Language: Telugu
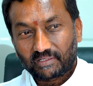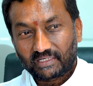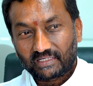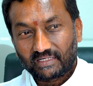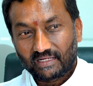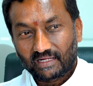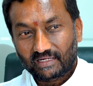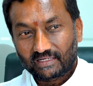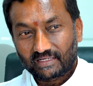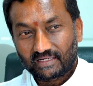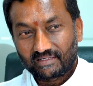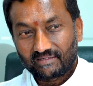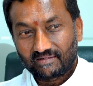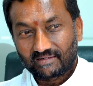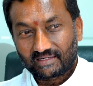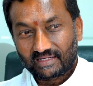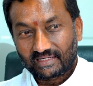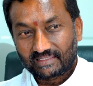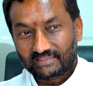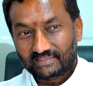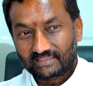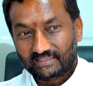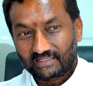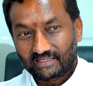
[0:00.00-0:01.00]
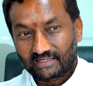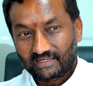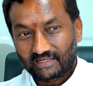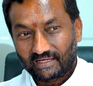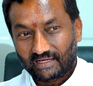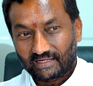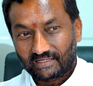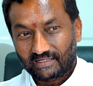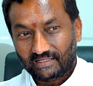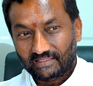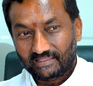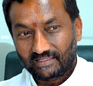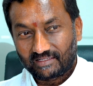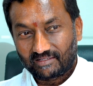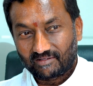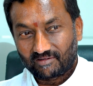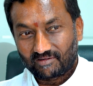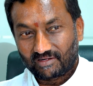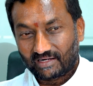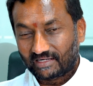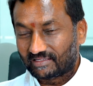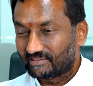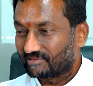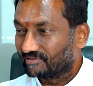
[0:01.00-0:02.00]
పద్నాలుగేళ్ళు కలిసి తిరిగి అన్నం
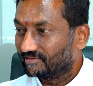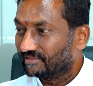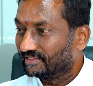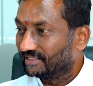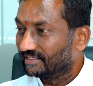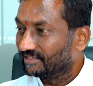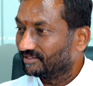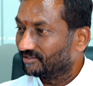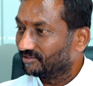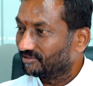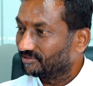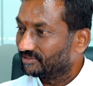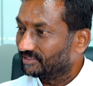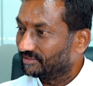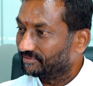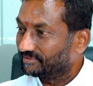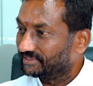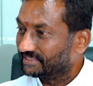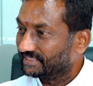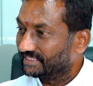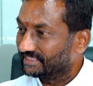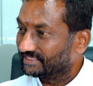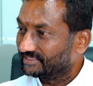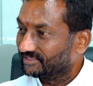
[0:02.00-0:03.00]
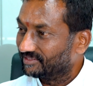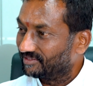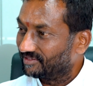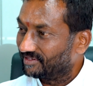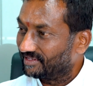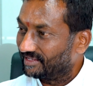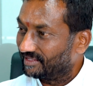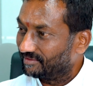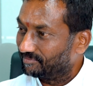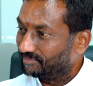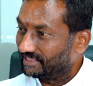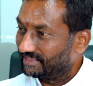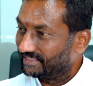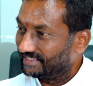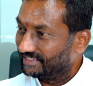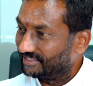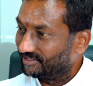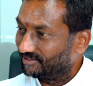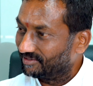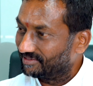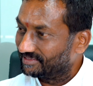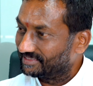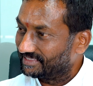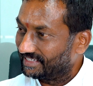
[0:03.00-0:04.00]
తిన్నోడు అటుకులు తిన్నోడు ఉద్యమం చేసినోడు దెబ్బలు
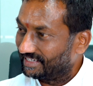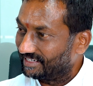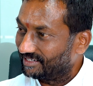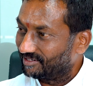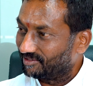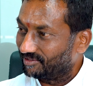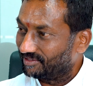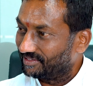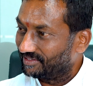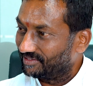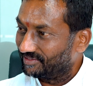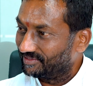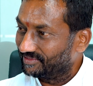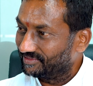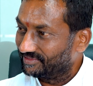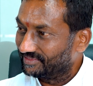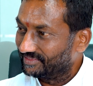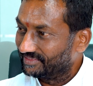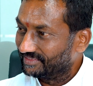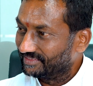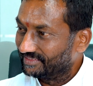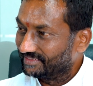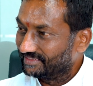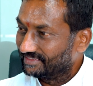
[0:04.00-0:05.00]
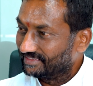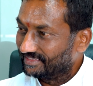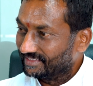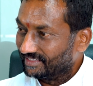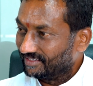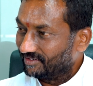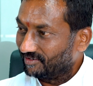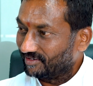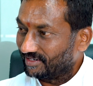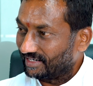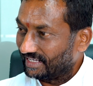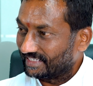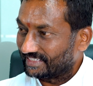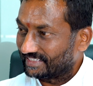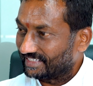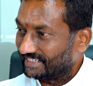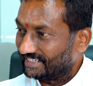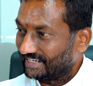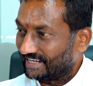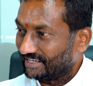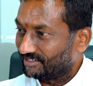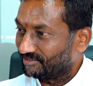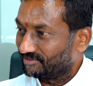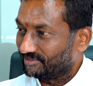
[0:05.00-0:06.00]
తిన్నోడు జైలు పోయినోడు వాడు
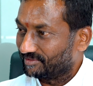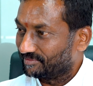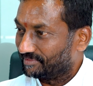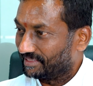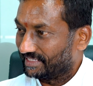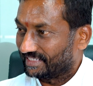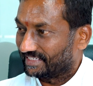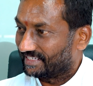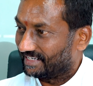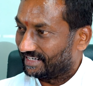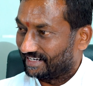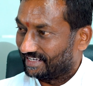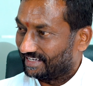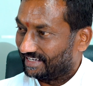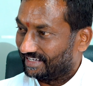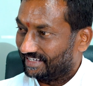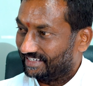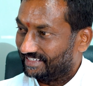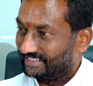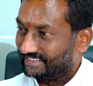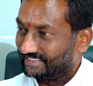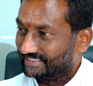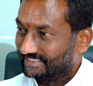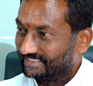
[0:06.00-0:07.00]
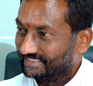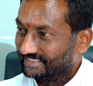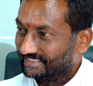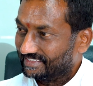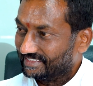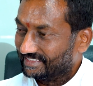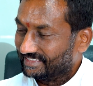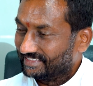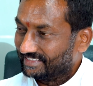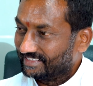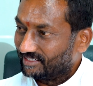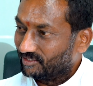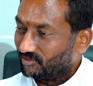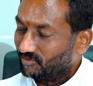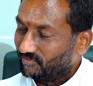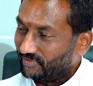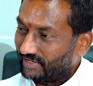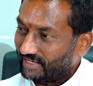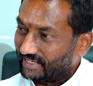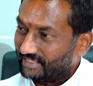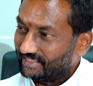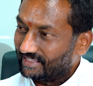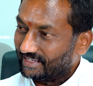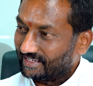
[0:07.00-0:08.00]
రాజకీయ నాయకుని పనికిరాడా
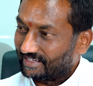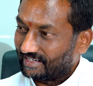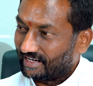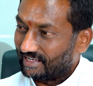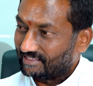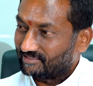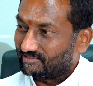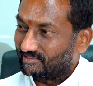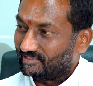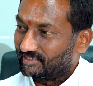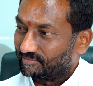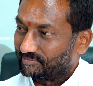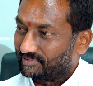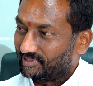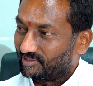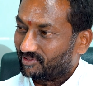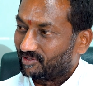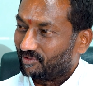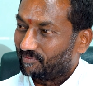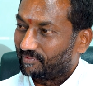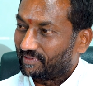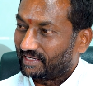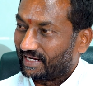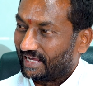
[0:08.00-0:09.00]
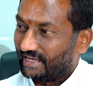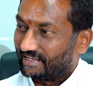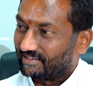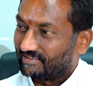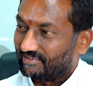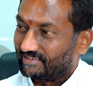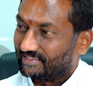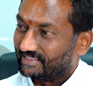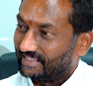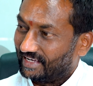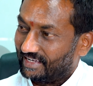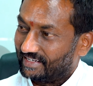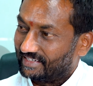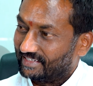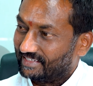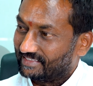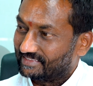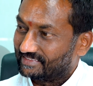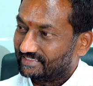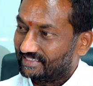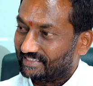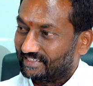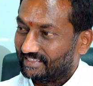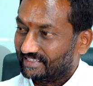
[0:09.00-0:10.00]
నువ్వే కదా క్లాసులు చెప్తావు గొప్ప నాయకుల్ని తయారు
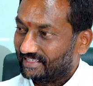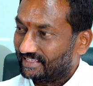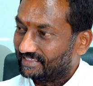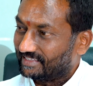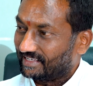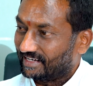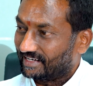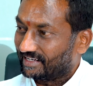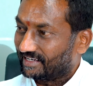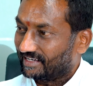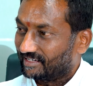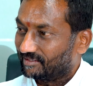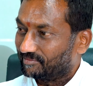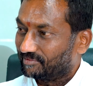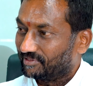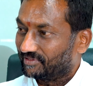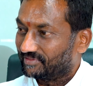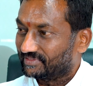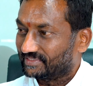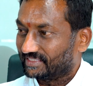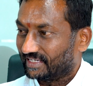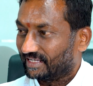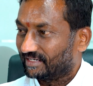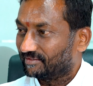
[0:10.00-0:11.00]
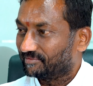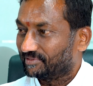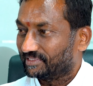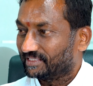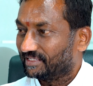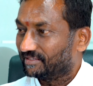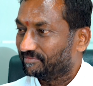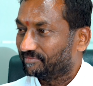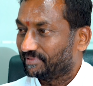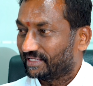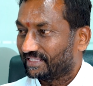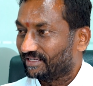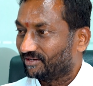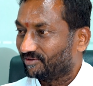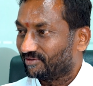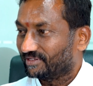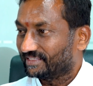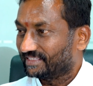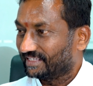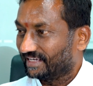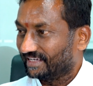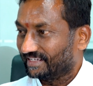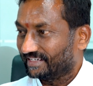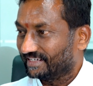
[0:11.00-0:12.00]
చేస్తాను ఇదే తెలంగాణ భవన్ చాలామందిని
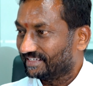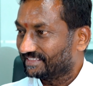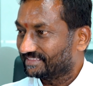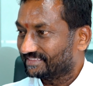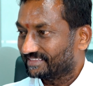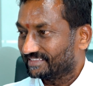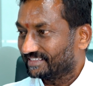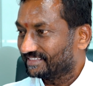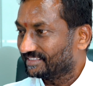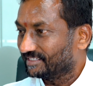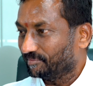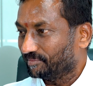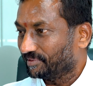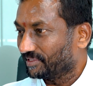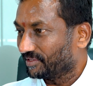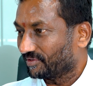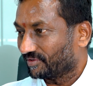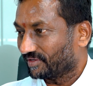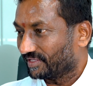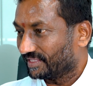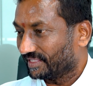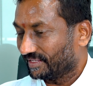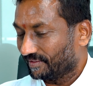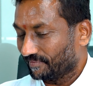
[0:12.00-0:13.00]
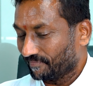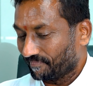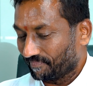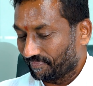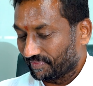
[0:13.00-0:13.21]
మేధావుల్ని తయారు చేస్తా అని చెప్పినావు కదా